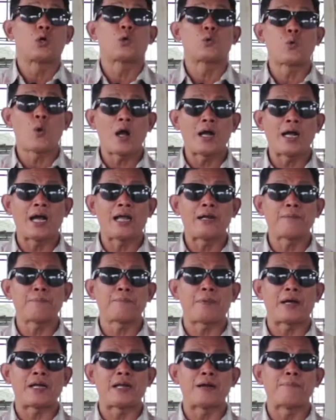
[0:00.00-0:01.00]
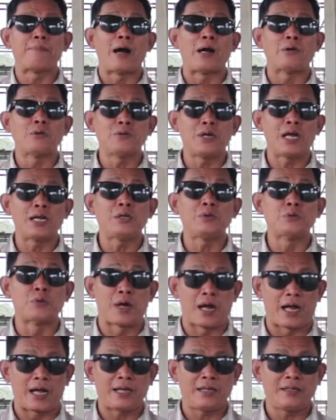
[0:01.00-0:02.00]
Ruangan pada bangunan
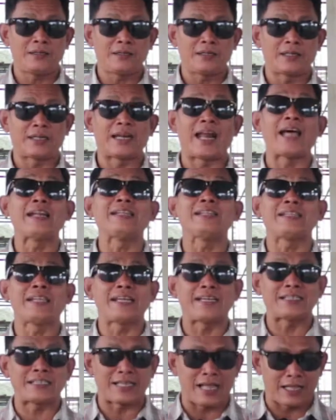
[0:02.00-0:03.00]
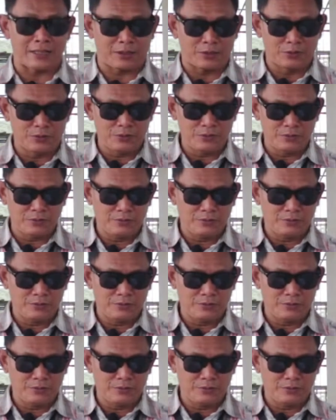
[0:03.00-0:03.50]
2 lantai satu